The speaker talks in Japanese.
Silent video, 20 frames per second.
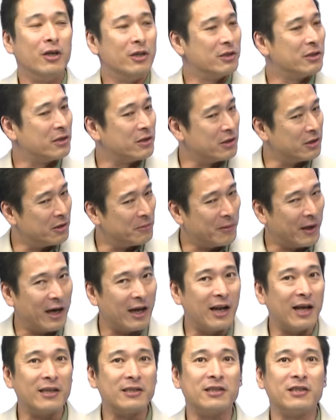素
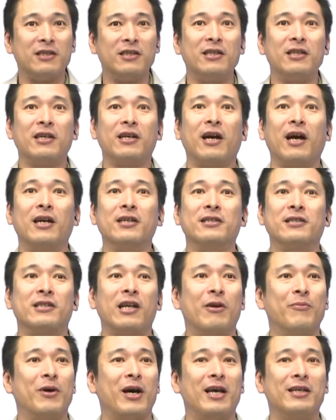晴らしい
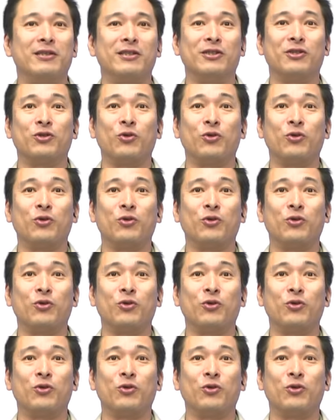カスタマイズ、